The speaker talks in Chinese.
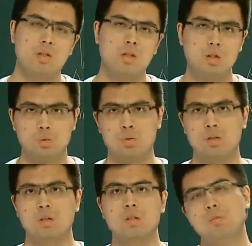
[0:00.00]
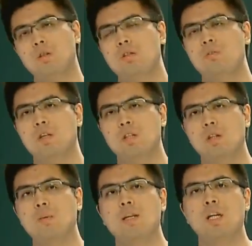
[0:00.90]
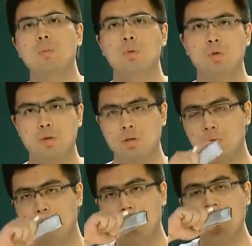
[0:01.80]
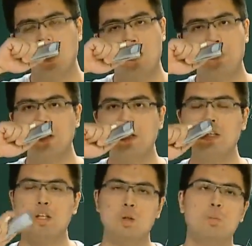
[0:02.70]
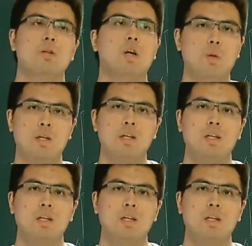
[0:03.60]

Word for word: 这是个矩形，这不是正方形，对吧？它不会垂直，所以呢，B D 一也就不用考虑了。